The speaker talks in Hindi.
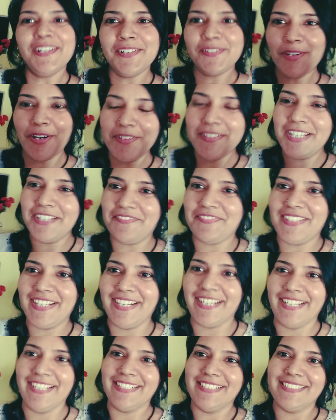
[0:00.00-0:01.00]
गॉड
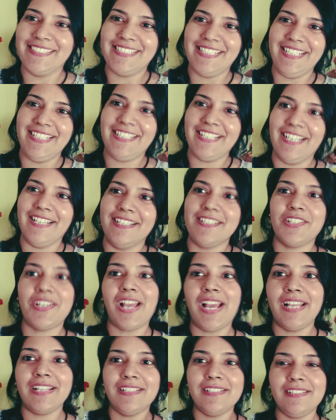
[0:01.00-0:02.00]
गिफ्टेड है ठीक है
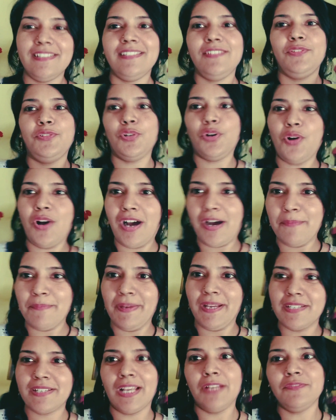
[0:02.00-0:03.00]
शायद जो हम
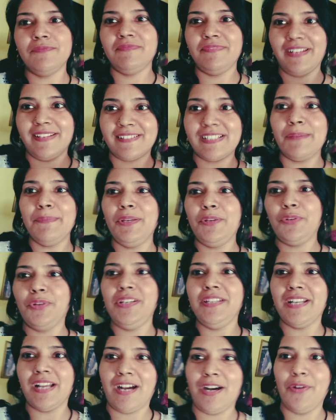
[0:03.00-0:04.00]
हैं शायद वैसा भी
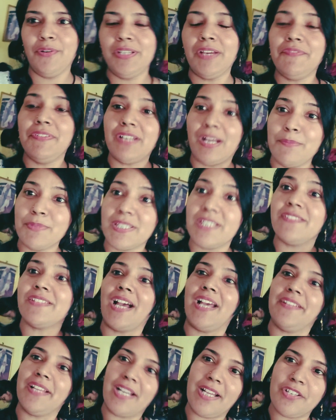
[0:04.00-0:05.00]
कोई ना हो या फिर हमसे
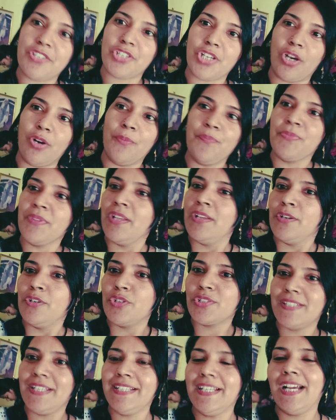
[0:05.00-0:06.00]
ज़्यादा अच्छा हो
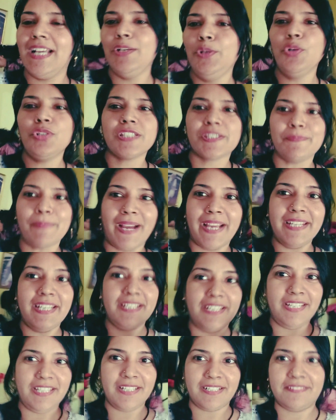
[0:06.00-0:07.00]
उससे क्या लुक्स मायने
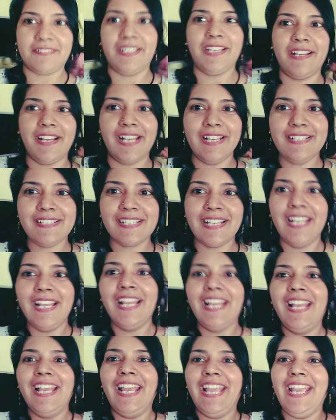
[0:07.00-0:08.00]
नहीं रखते हैं गाइज
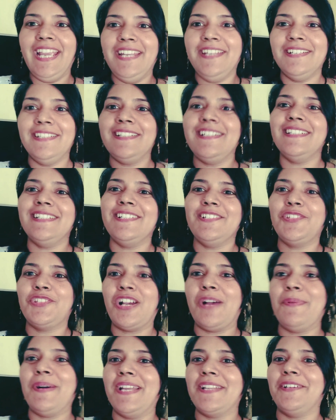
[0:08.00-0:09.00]
इनर जो
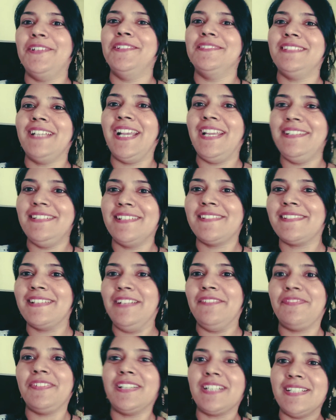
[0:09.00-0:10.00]
हमारा होता है इनर
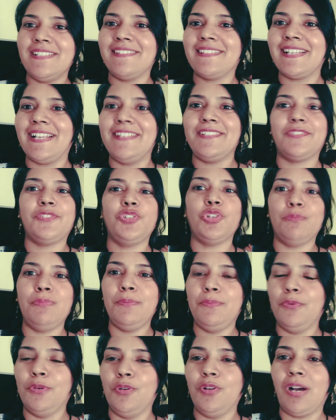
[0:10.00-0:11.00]
सेल्फ कंसाइंस जो भी
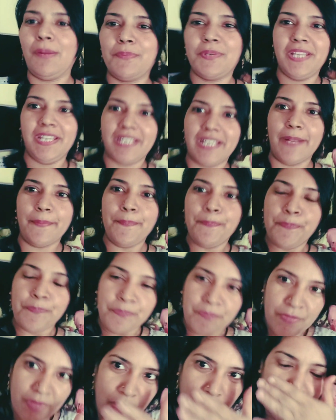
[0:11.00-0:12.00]
बोलो आप ठीक है
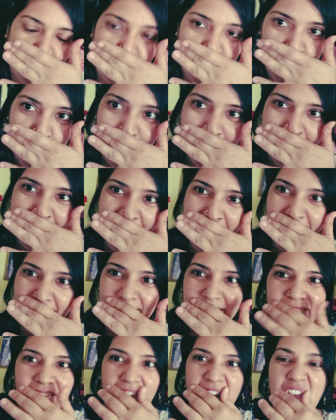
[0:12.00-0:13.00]
वो मायने
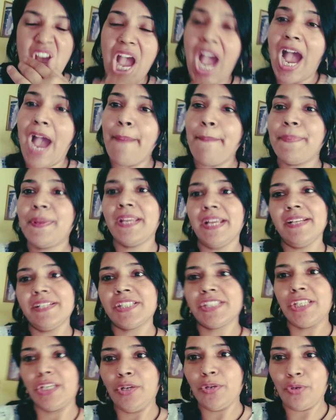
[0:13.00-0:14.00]
रखता है आप
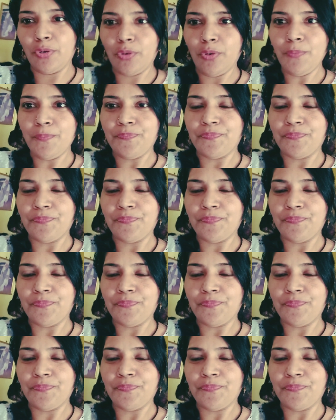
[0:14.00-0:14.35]
कैसे हो